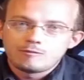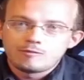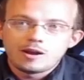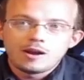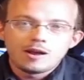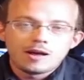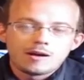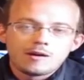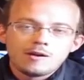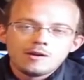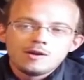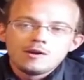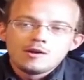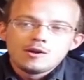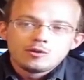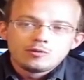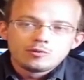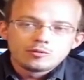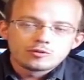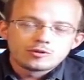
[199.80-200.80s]
Voilà.
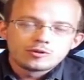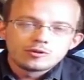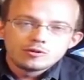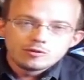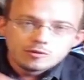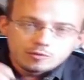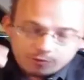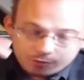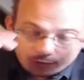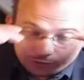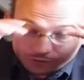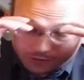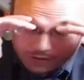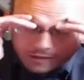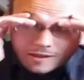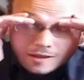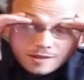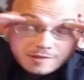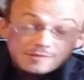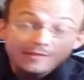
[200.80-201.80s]
Donc euh,
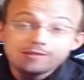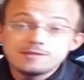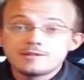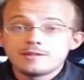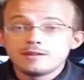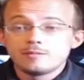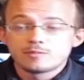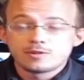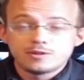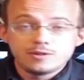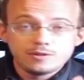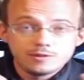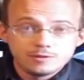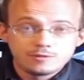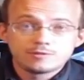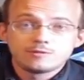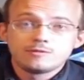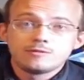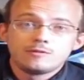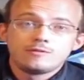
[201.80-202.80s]
c'est un système qui
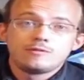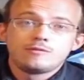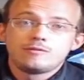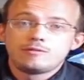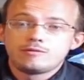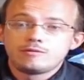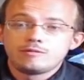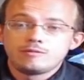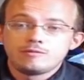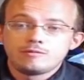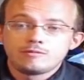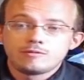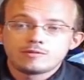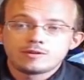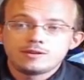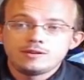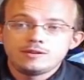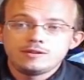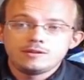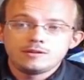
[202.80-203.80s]
se
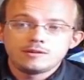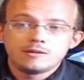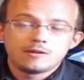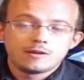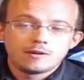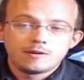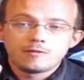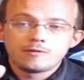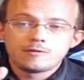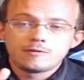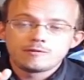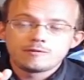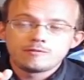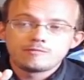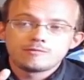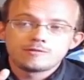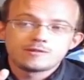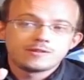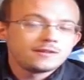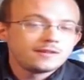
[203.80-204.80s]
qui euh,
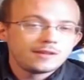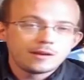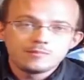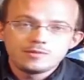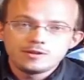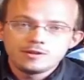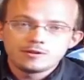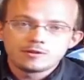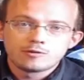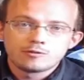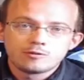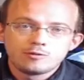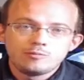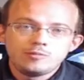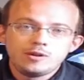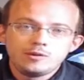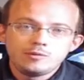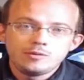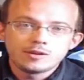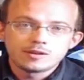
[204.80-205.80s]
s'est terminé en
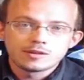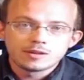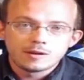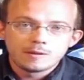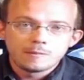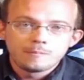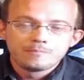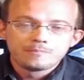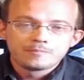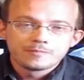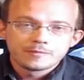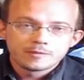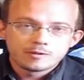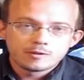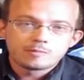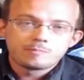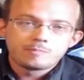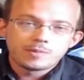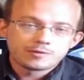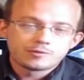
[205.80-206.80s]
2008
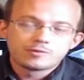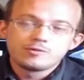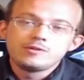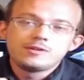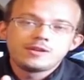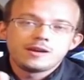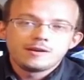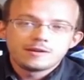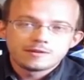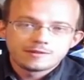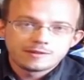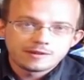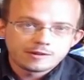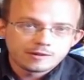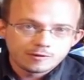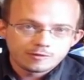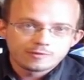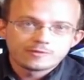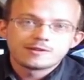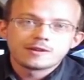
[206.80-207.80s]
parce qu'il y a
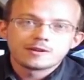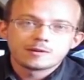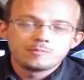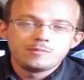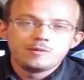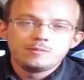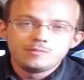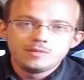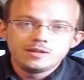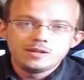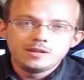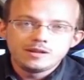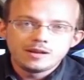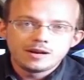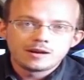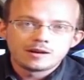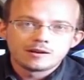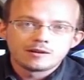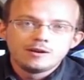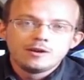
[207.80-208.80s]
55 000
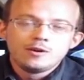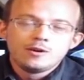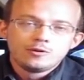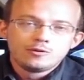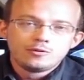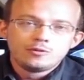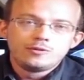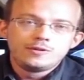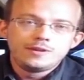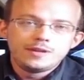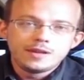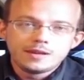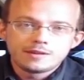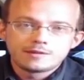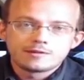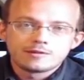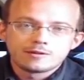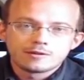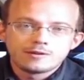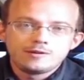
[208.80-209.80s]
milliards de
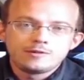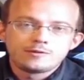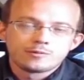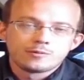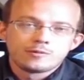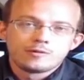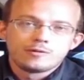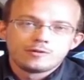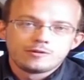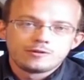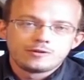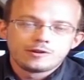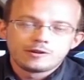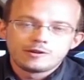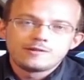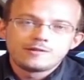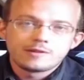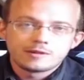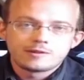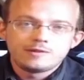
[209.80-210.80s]
dettes qui sont dans
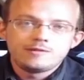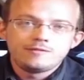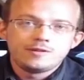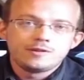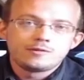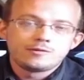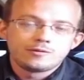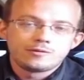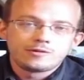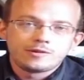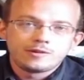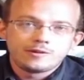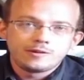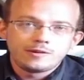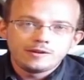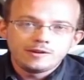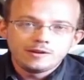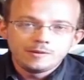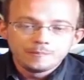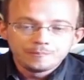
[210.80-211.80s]
les actifs des
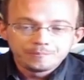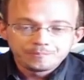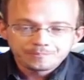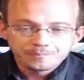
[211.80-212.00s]
sociétés.